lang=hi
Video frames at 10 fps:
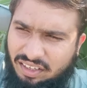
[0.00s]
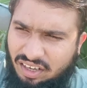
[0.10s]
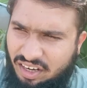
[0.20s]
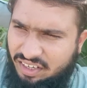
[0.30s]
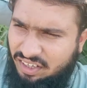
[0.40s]

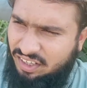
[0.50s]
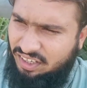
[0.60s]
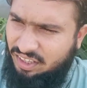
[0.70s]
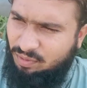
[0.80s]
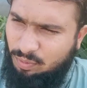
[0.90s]
काटने के
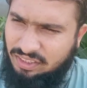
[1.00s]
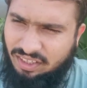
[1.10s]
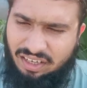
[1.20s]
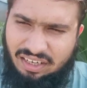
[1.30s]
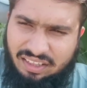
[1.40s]
लिए वो बस
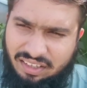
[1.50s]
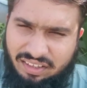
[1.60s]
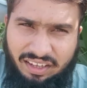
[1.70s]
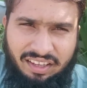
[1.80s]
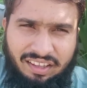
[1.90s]
काट
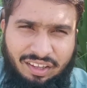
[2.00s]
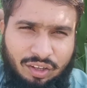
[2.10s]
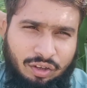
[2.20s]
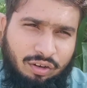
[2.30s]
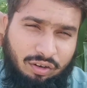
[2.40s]
देता है
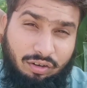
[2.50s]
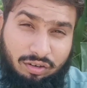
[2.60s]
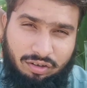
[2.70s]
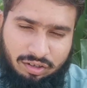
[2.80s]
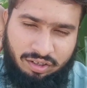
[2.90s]

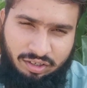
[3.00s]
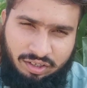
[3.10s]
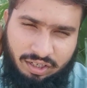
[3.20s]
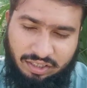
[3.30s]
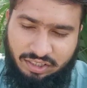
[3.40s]
और
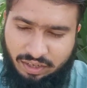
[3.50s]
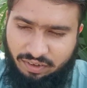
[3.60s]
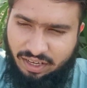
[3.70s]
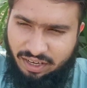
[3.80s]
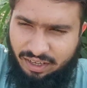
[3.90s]
रक्षा
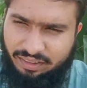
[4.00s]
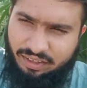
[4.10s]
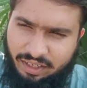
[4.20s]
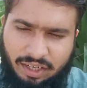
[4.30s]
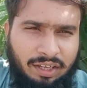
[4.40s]
वगैरह आता
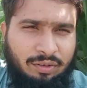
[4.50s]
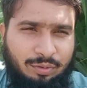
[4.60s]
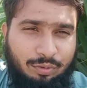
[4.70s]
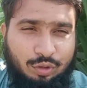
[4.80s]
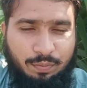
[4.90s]
है
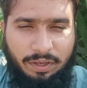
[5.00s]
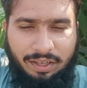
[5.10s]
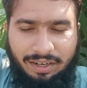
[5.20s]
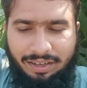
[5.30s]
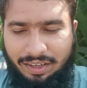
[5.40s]
उस
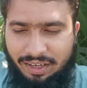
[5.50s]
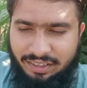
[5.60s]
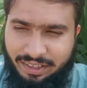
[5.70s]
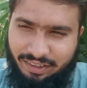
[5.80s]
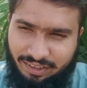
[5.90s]
पर रख के ले
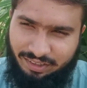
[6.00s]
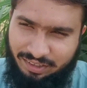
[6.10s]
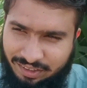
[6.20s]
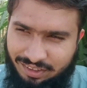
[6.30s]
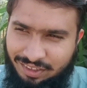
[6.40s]
जाते
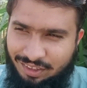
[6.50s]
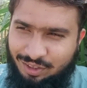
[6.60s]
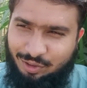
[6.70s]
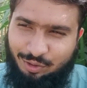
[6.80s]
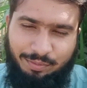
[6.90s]
हैं
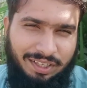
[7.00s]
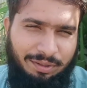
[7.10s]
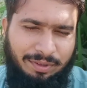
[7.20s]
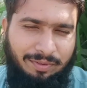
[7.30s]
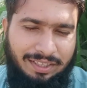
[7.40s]
तो मेरी
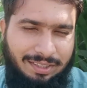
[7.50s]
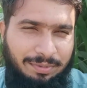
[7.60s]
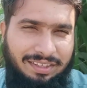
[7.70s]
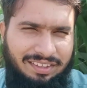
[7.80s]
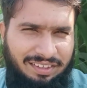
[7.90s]
भी वैसे
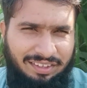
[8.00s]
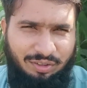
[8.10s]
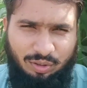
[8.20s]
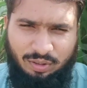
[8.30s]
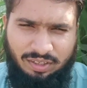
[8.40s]
भी इतनी
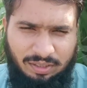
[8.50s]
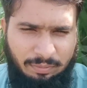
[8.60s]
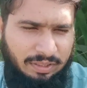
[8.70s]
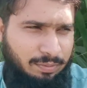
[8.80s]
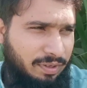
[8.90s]
ज़रूरत नहीं है
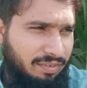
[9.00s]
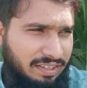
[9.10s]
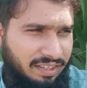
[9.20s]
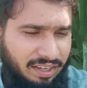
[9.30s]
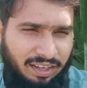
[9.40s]
बस मैं
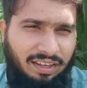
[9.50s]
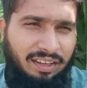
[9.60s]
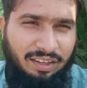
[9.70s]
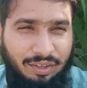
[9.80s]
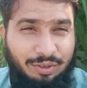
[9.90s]
वैसे ही
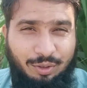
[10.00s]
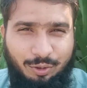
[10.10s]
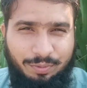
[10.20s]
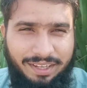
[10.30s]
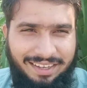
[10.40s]

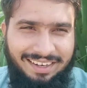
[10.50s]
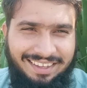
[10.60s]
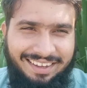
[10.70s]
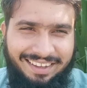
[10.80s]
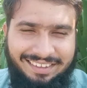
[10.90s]
घूमने के
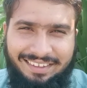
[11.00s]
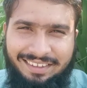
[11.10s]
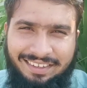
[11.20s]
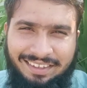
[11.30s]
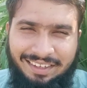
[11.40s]
लिए आया था
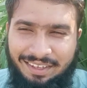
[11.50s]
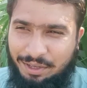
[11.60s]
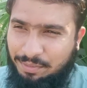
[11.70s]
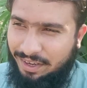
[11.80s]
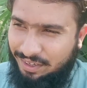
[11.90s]
कि
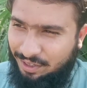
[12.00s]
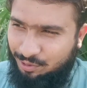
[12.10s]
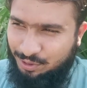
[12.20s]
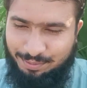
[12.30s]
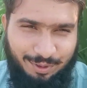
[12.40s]
बाहर का
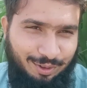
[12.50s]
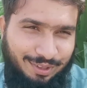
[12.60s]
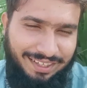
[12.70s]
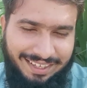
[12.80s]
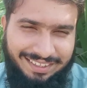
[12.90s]
कुछ माहौल
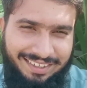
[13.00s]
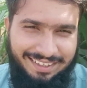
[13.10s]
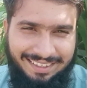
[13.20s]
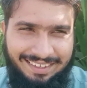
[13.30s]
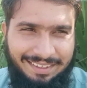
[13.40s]
देखा जाए